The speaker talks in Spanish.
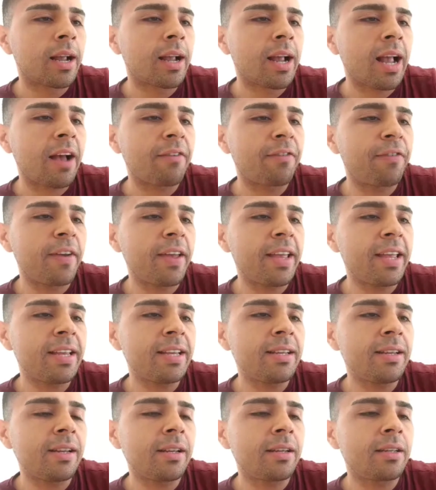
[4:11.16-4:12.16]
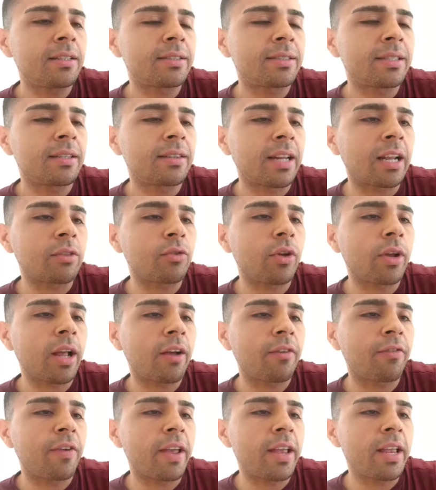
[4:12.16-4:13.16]
cafeína, citrato de
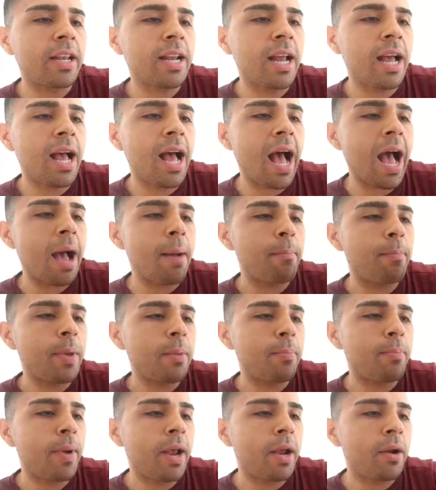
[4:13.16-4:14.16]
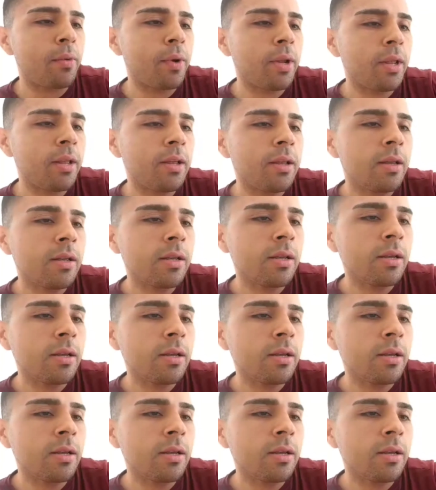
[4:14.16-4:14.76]
cafeína, ampiberry,